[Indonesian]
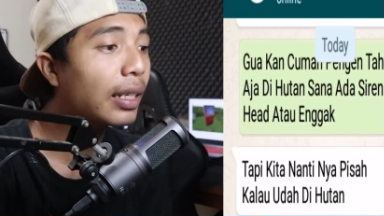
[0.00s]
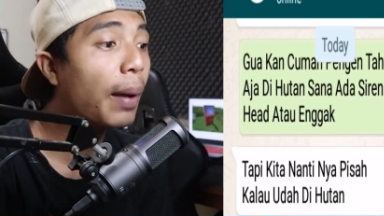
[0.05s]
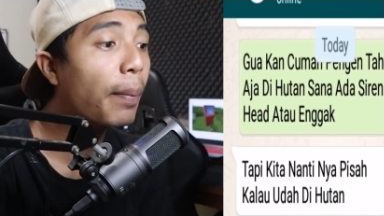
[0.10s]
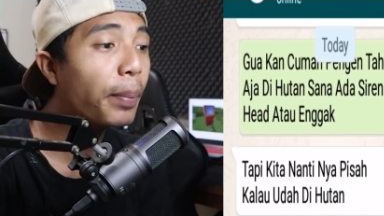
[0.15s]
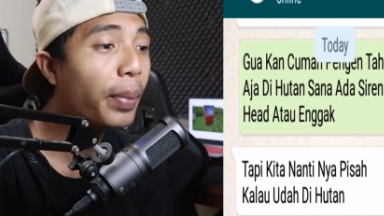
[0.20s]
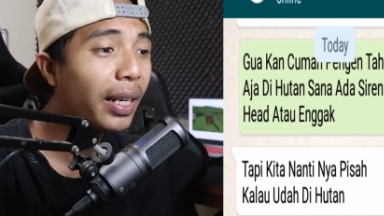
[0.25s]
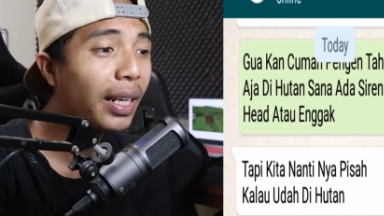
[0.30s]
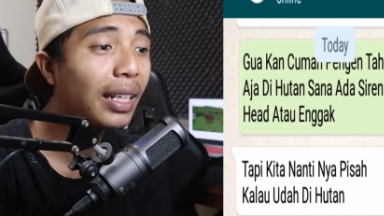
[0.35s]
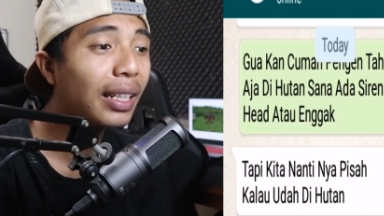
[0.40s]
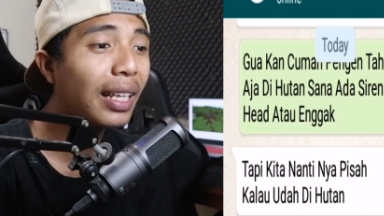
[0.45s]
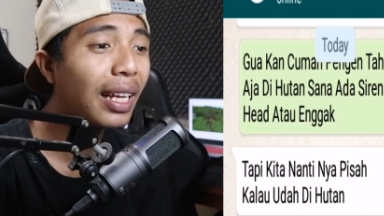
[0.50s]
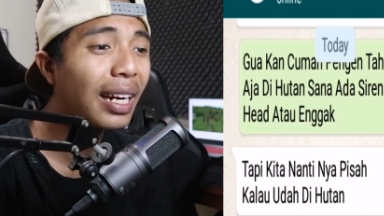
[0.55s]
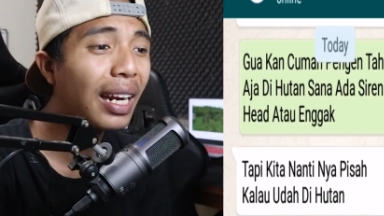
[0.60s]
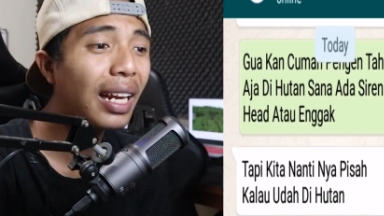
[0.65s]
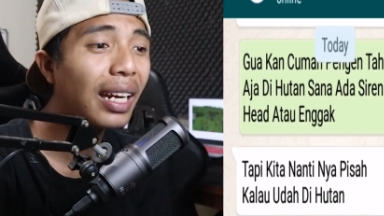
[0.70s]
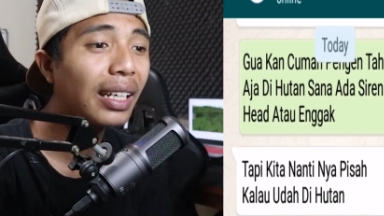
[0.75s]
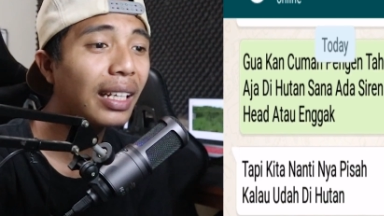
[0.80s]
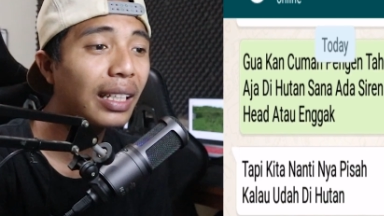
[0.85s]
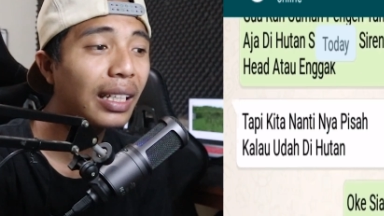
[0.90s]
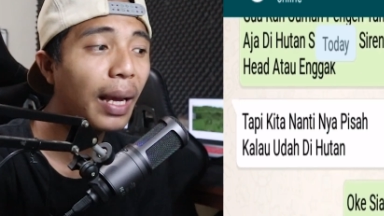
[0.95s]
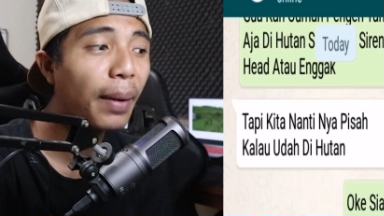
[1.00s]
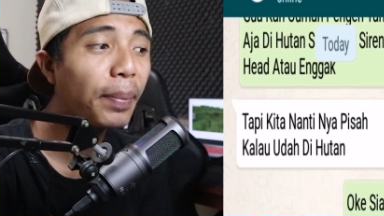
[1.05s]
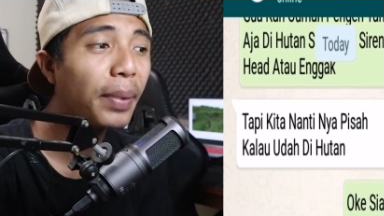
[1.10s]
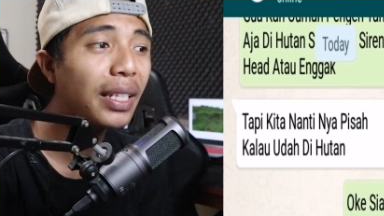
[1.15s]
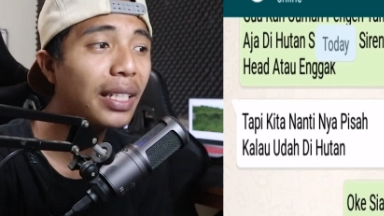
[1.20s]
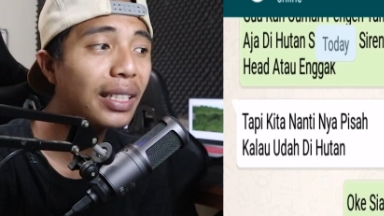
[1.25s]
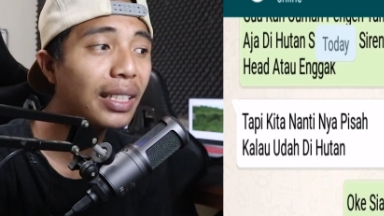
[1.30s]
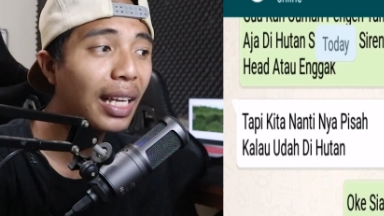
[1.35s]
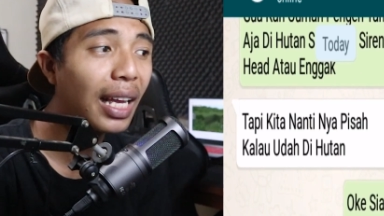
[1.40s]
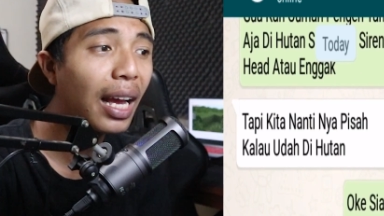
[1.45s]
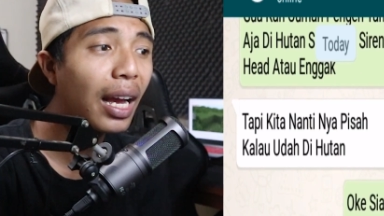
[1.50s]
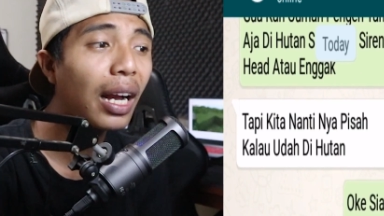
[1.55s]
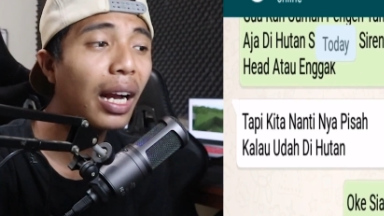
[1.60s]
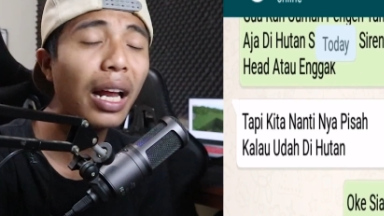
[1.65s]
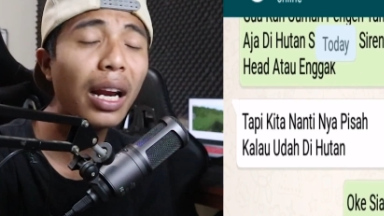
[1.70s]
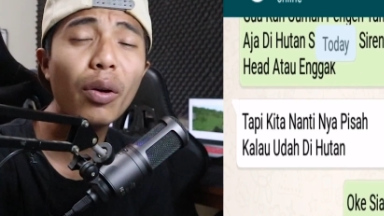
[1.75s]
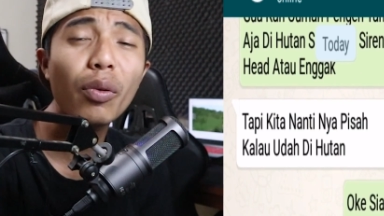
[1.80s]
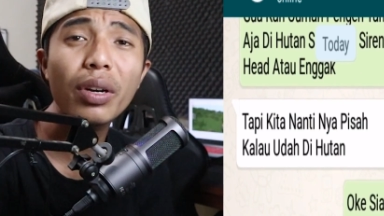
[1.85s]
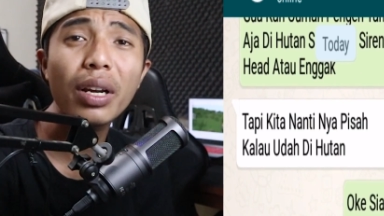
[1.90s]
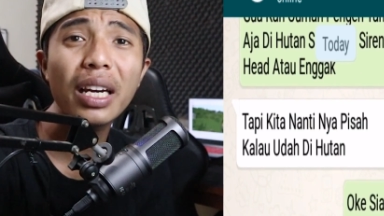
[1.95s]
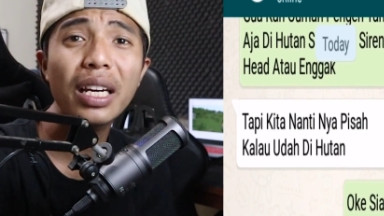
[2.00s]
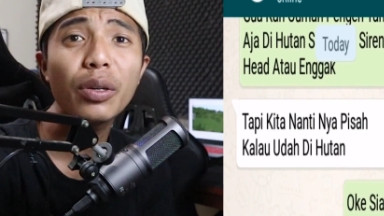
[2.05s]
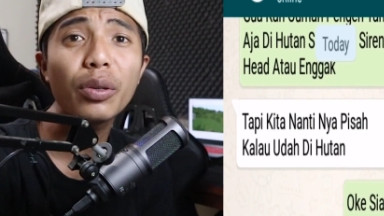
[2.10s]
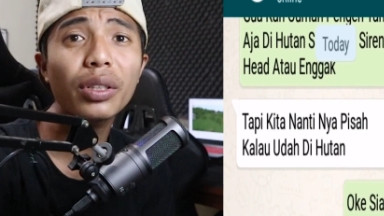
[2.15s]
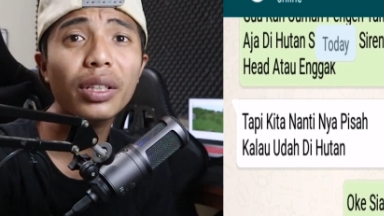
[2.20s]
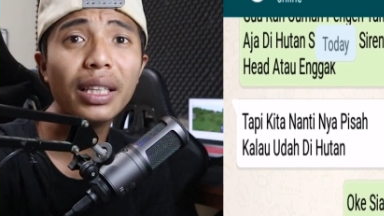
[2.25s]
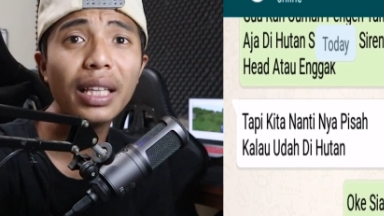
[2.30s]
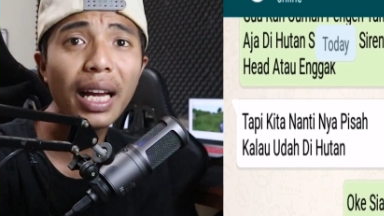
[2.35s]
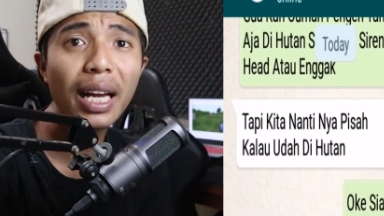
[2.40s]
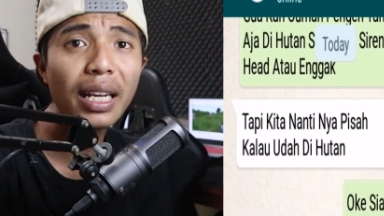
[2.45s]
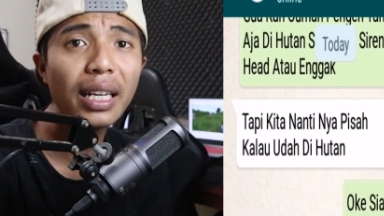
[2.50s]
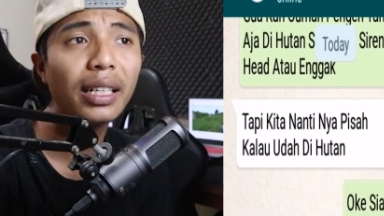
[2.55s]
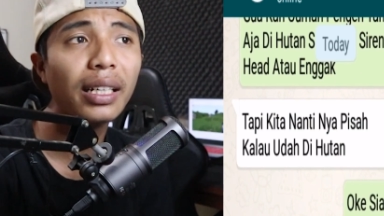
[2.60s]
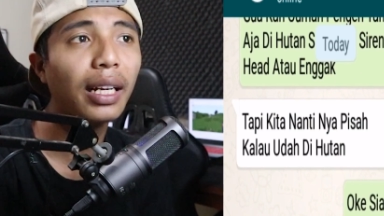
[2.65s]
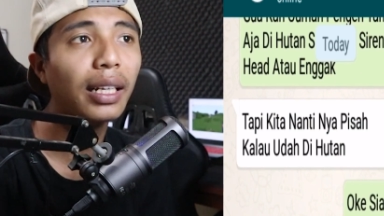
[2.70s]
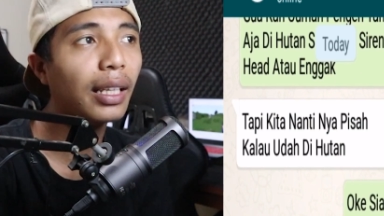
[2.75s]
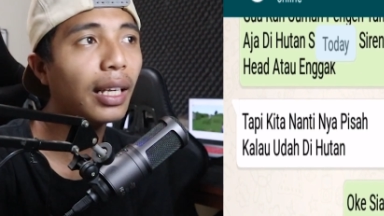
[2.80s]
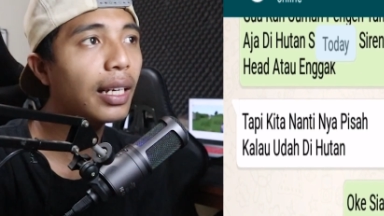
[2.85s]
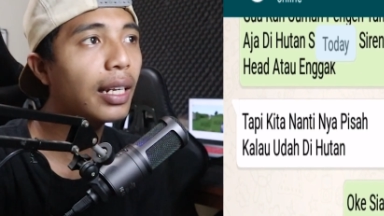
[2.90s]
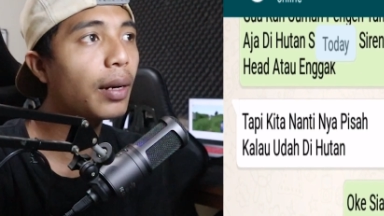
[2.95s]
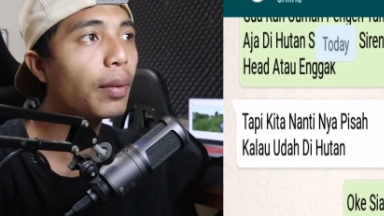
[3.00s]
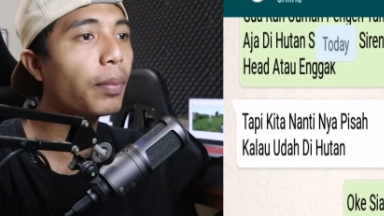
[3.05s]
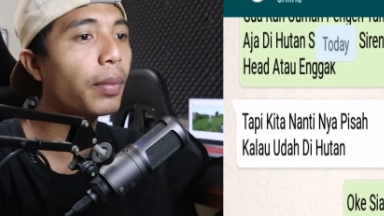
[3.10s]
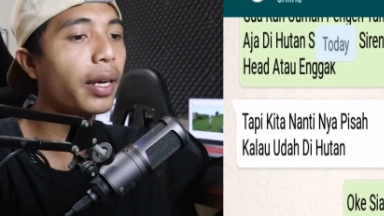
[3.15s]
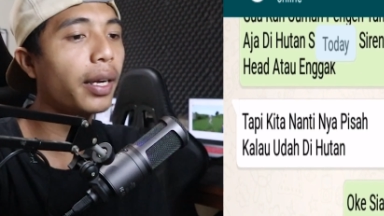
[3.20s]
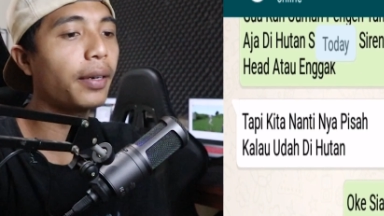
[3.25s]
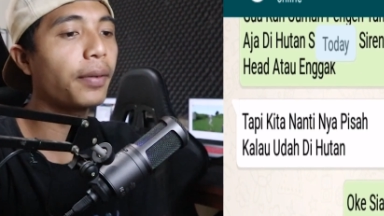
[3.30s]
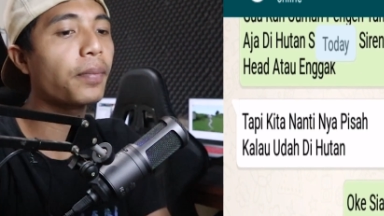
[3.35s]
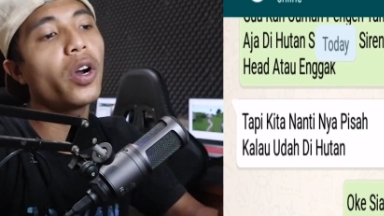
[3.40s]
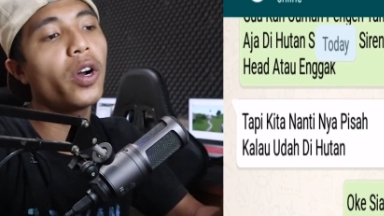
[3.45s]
Tapi kita nantinya pisah kalau udah di hutan, kata Hilman.